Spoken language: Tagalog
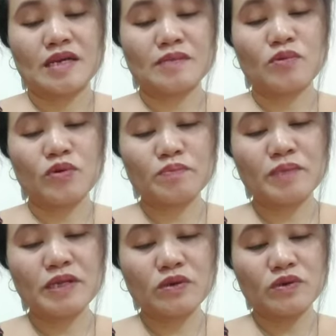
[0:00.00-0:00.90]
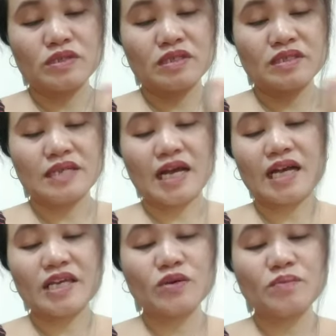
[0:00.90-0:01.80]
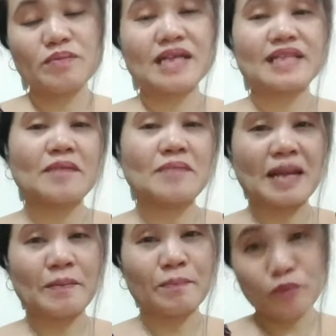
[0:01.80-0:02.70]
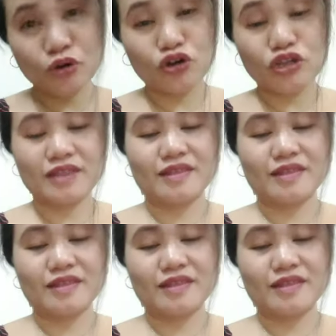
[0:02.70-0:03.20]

At bukod pa doon, ang iyong balat ay malambot.